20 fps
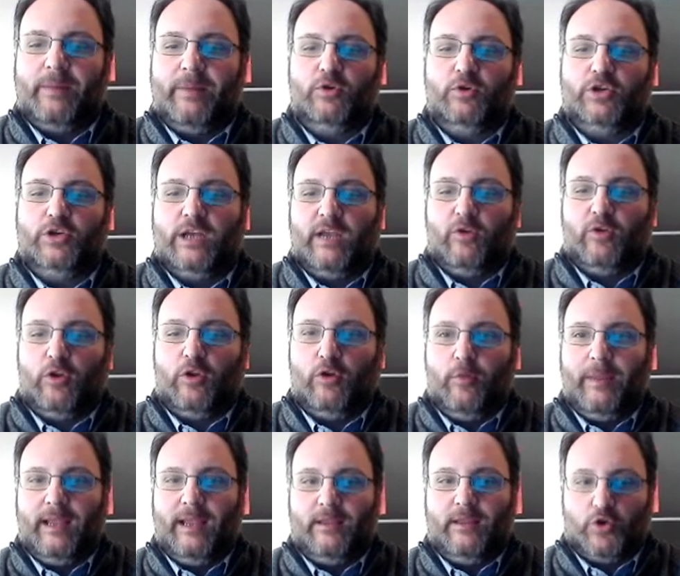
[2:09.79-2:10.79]
primo gennaio del
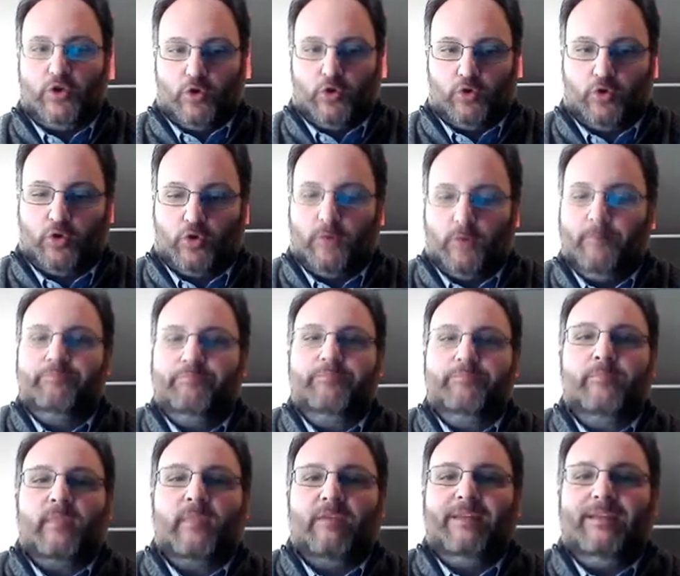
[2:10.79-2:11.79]
2018.
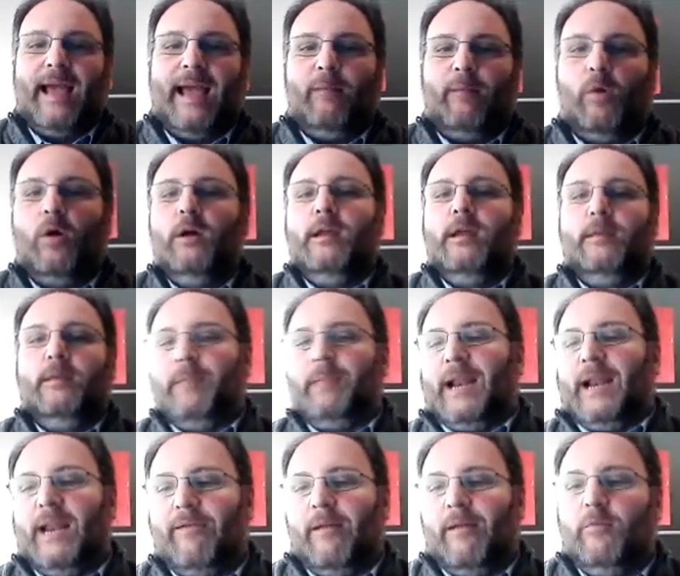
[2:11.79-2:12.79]
Vediamo,
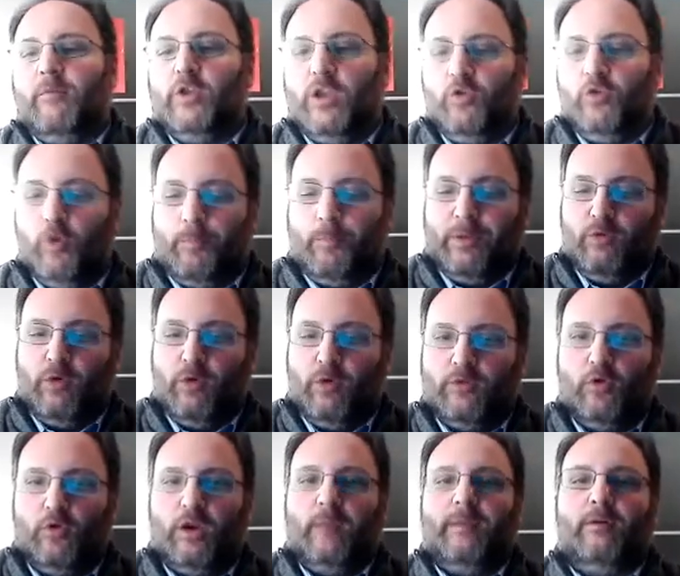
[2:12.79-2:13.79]
parlavamo del doppio
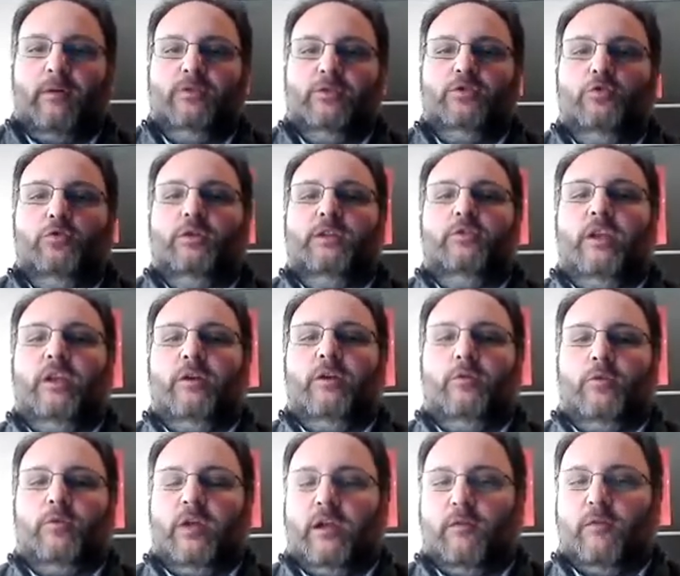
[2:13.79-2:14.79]
educatore, ma questo educatore
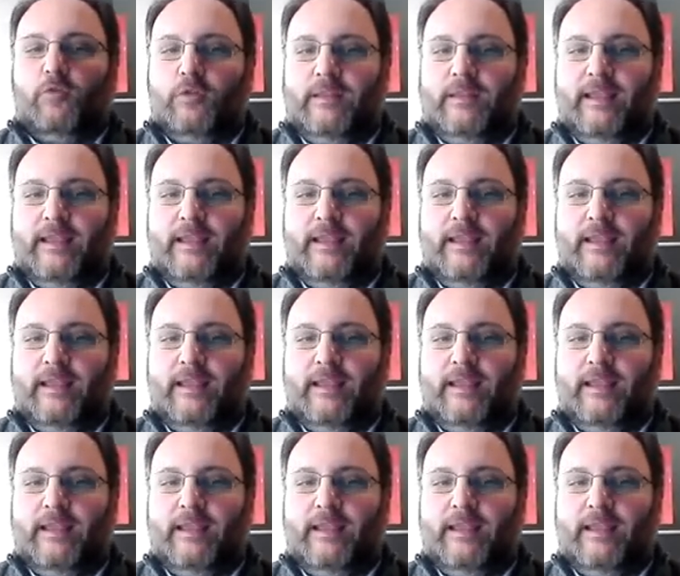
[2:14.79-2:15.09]
che vuol